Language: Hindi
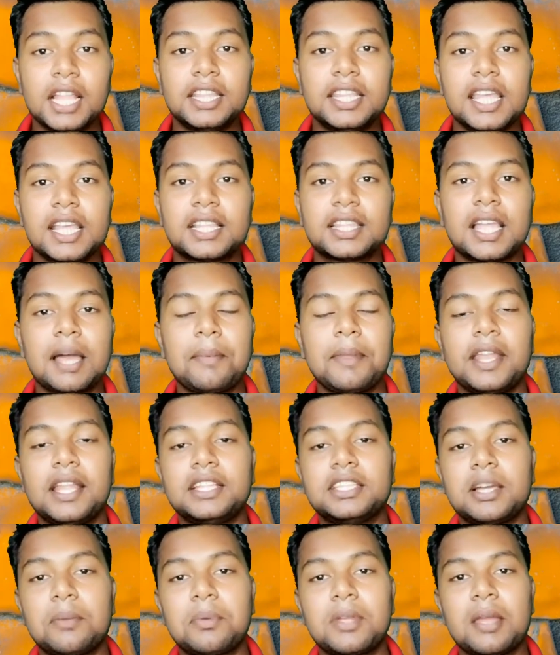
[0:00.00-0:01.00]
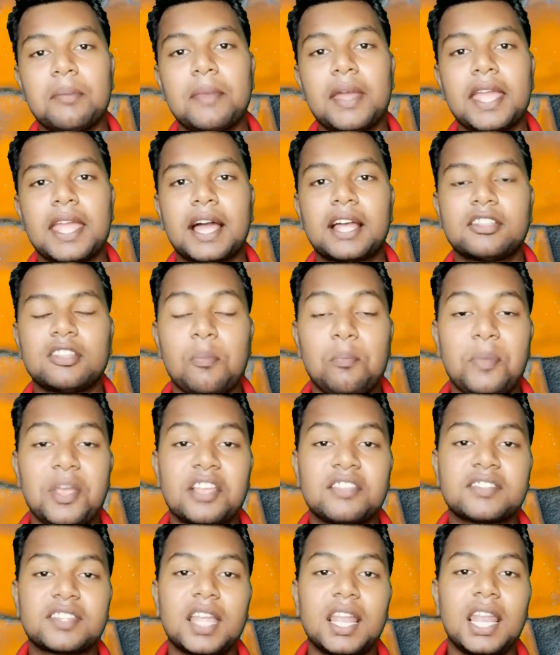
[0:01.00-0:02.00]
दिखता भी नहीं जबकि मैं यहाँ से
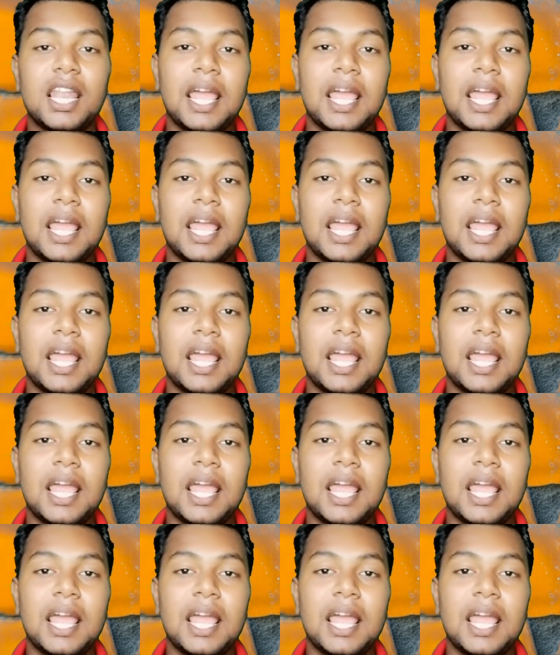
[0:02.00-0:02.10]
पिक्सल